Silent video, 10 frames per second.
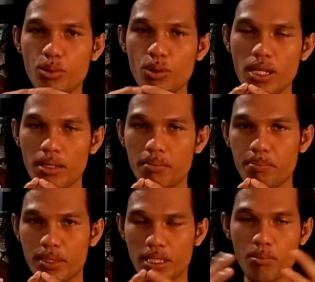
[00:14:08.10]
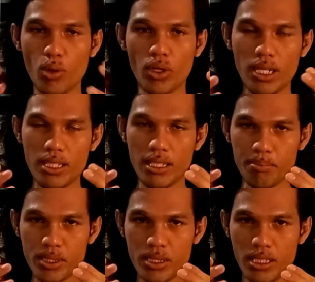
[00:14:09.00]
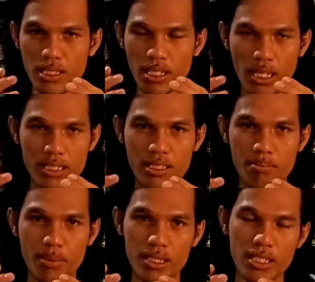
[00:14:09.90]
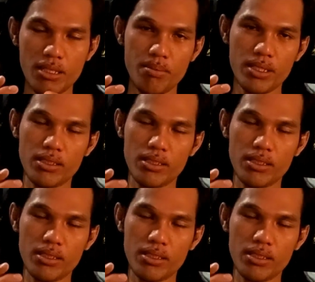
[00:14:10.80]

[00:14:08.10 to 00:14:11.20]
sebuah pesan moral yang mesti kita kaji dan pelajari